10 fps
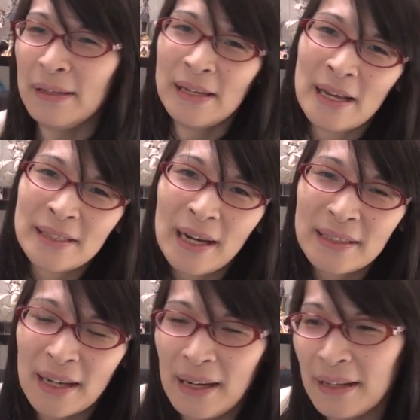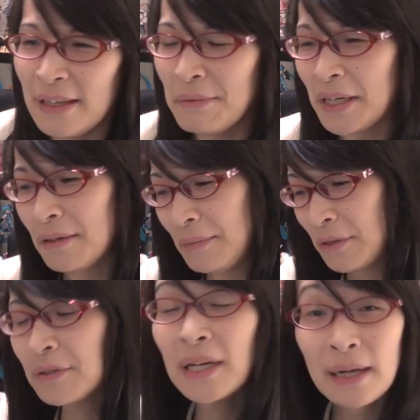値段下がったからって、まま
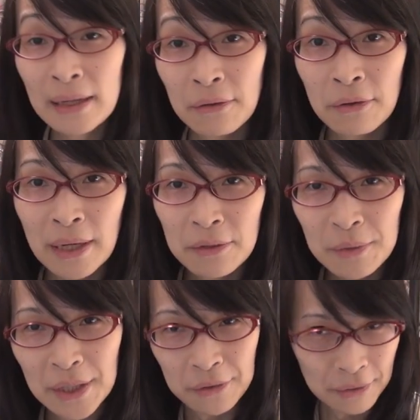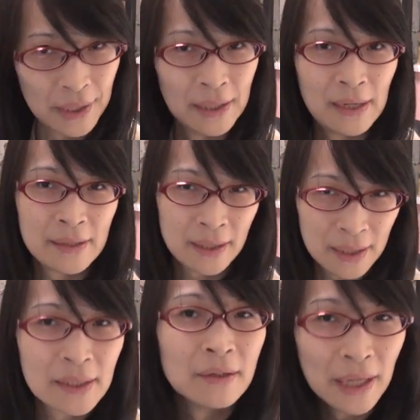あ、当然あの他のモデル今回値段下
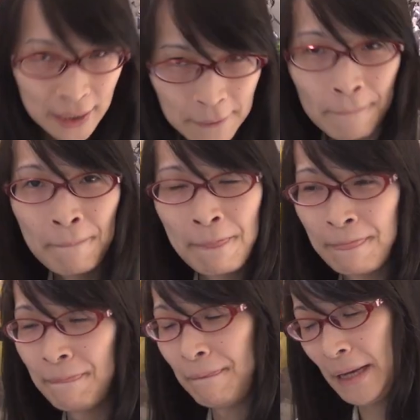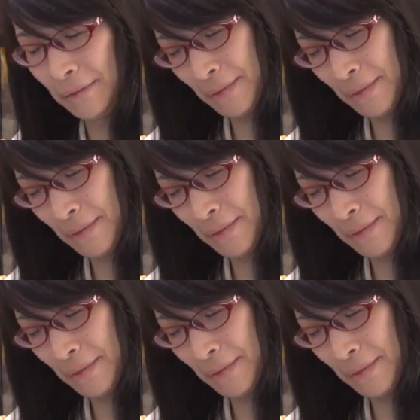がってるんだけどあ